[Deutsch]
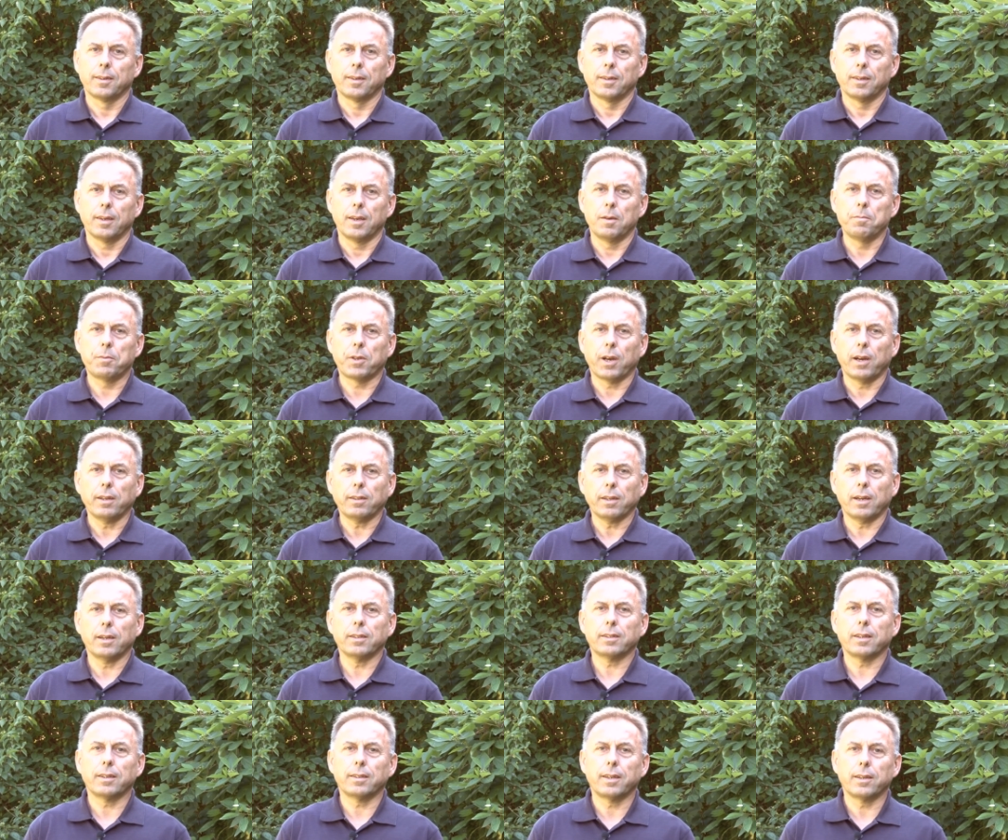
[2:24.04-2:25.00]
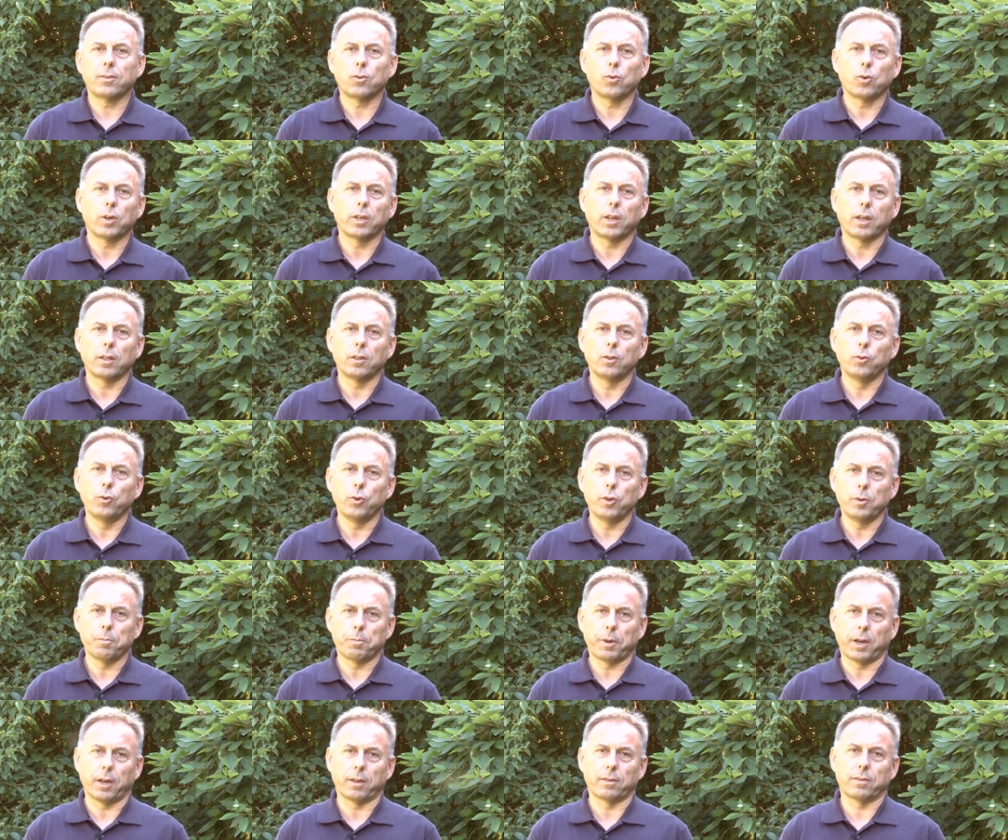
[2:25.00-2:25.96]
Im Zeitalter der sogenannten
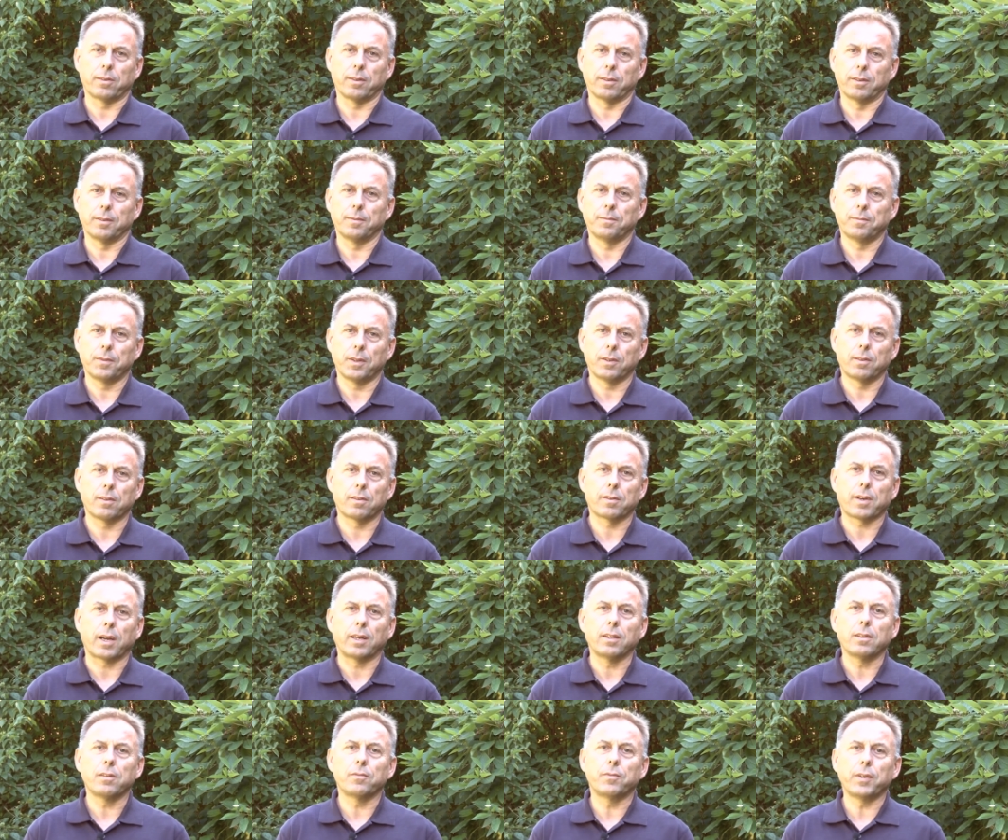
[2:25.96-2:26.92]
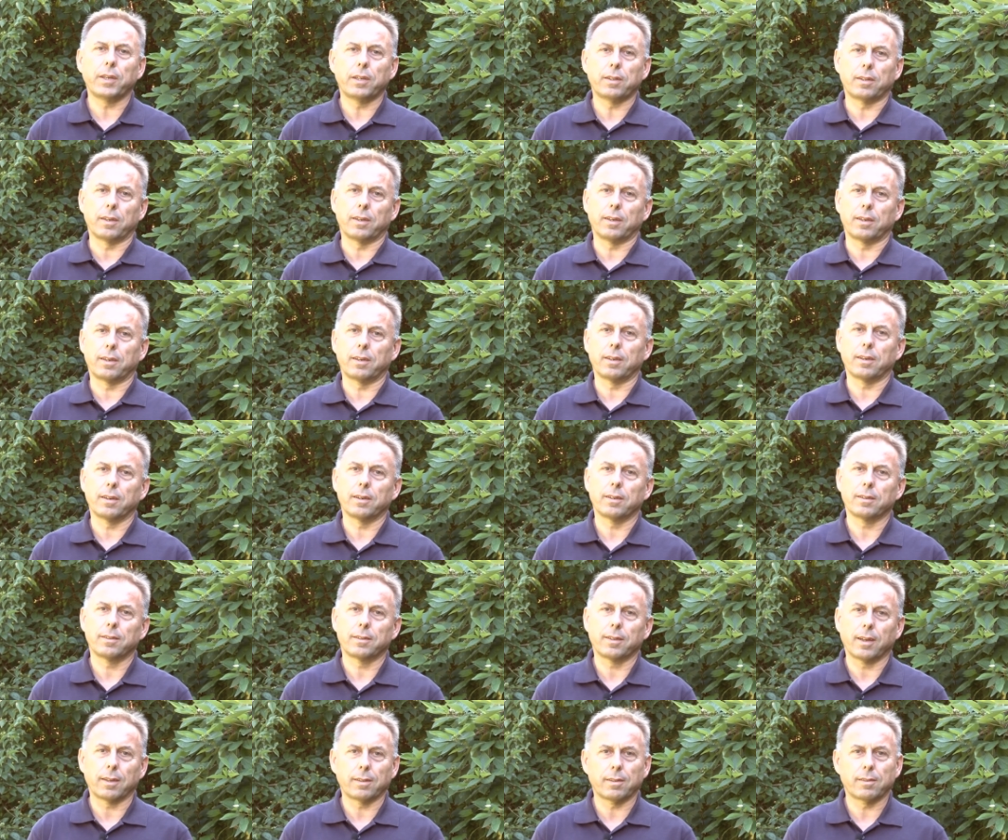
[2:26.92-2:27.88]
Lügenpresse ist es ganz wichtig,
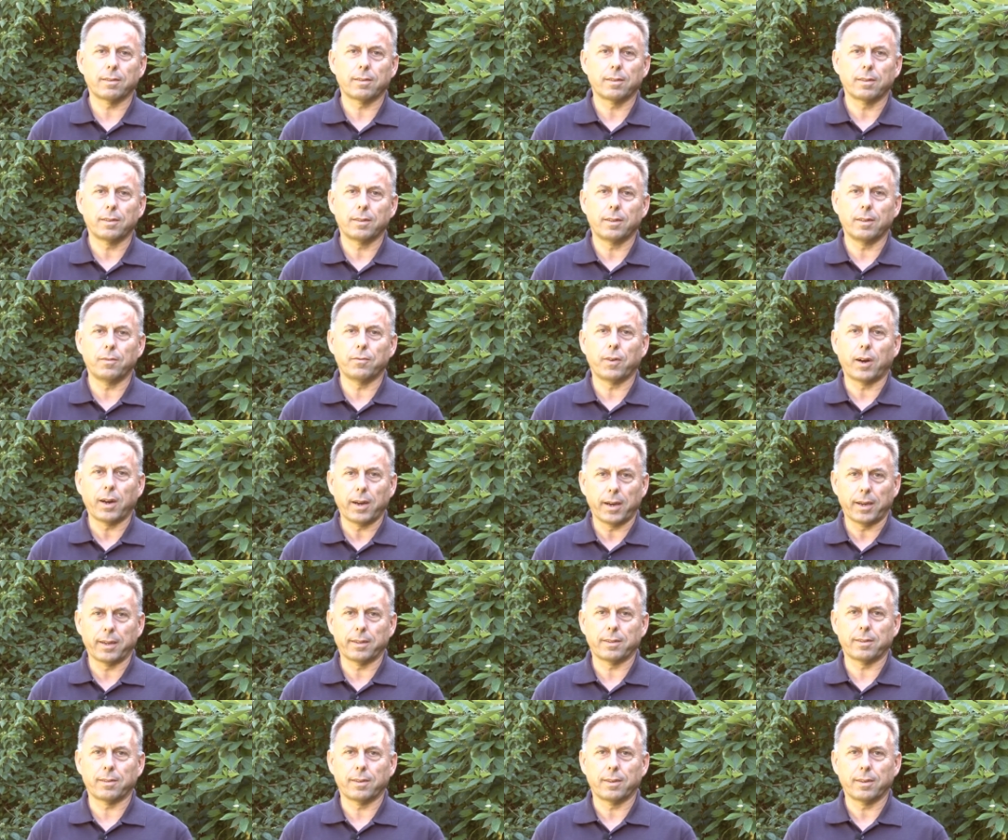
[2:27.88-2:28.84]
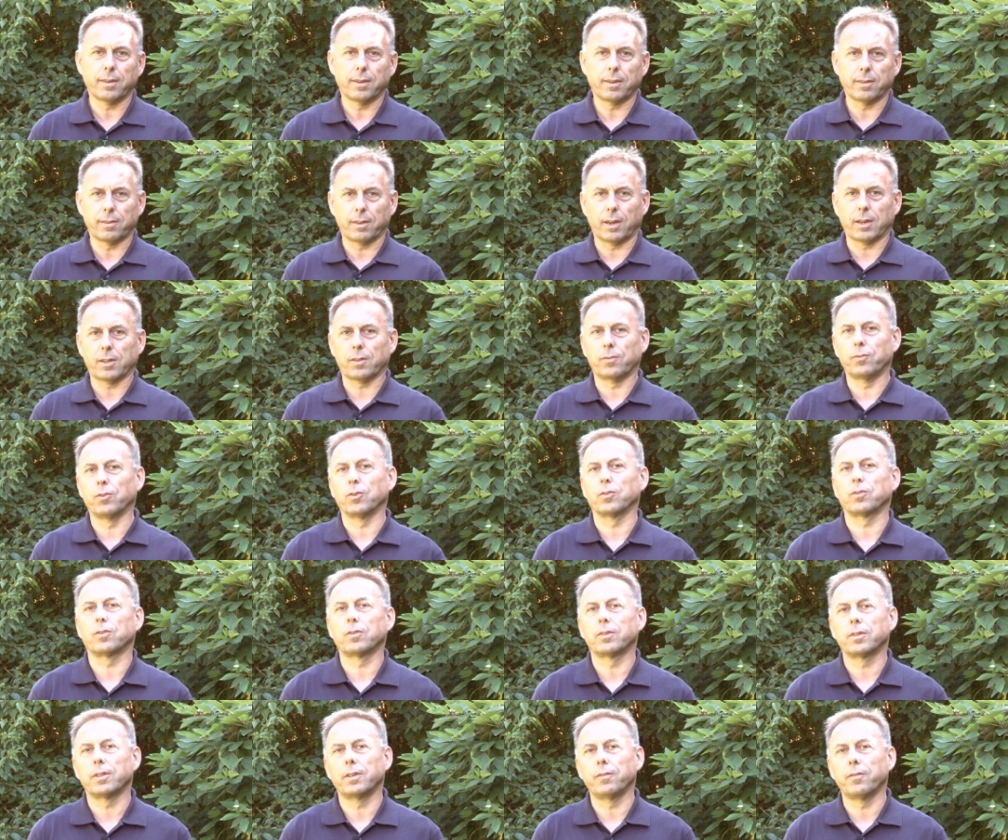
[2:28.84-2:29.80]
dass die Wahrheit gesagt wird,
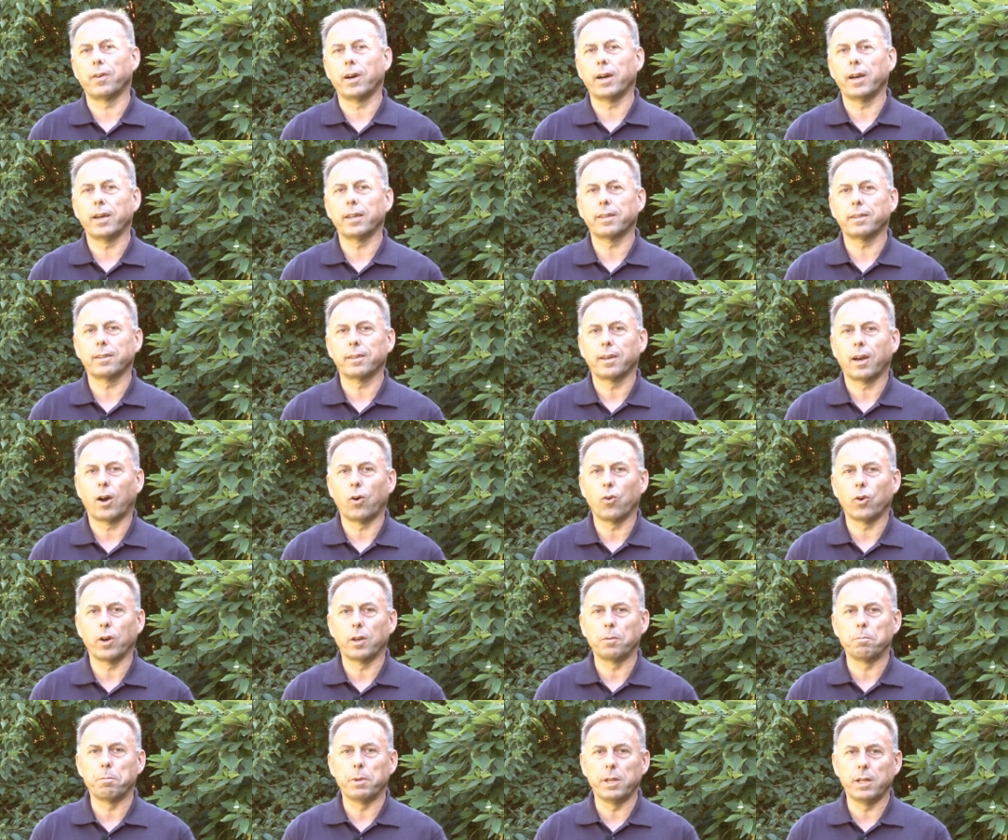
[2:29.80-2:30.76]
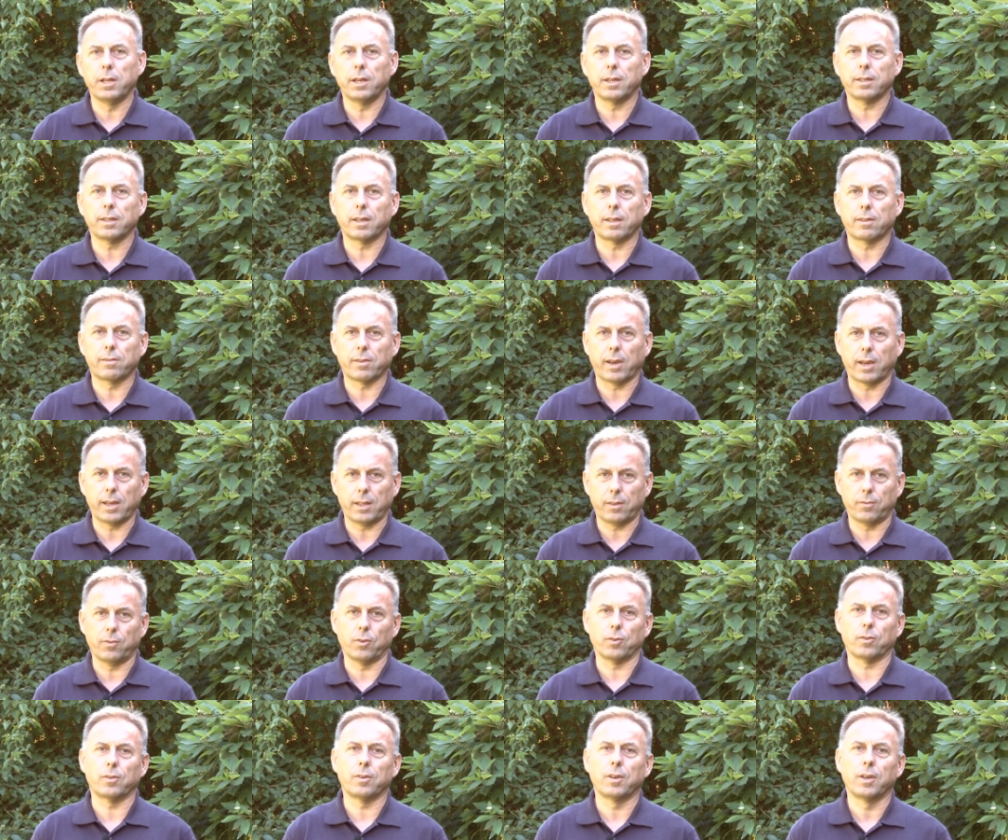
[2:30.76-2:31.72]
die Wahrheit auch in Bildern gezeigt
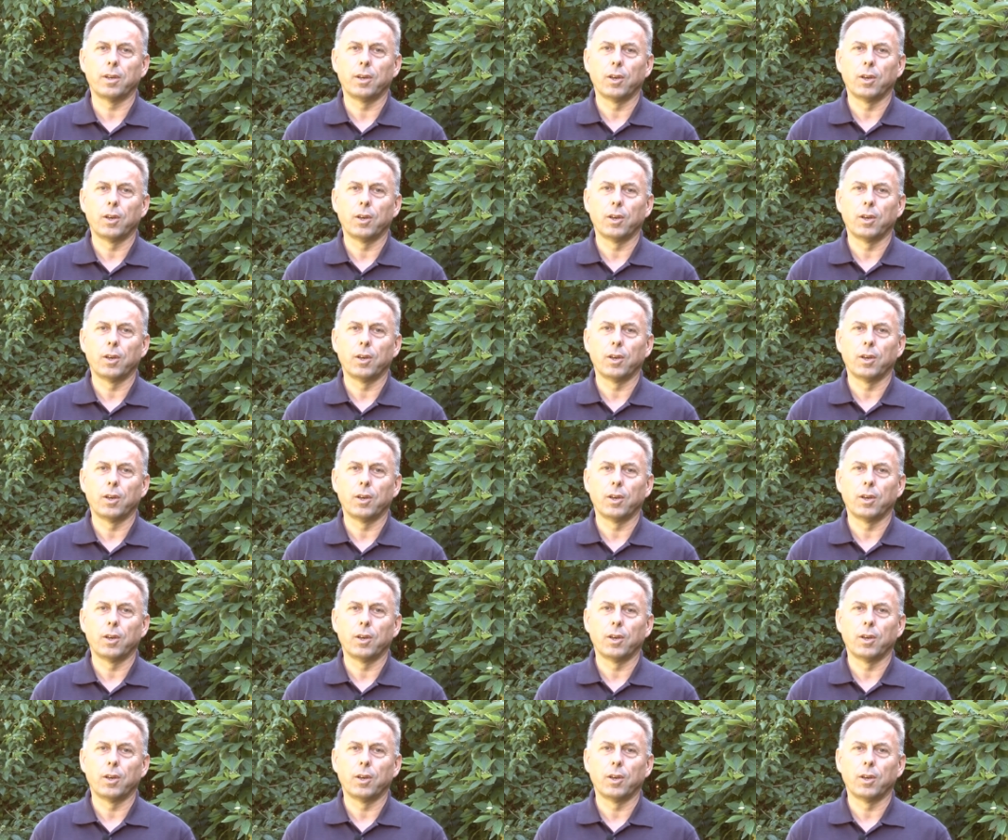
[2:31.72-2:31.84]
wird.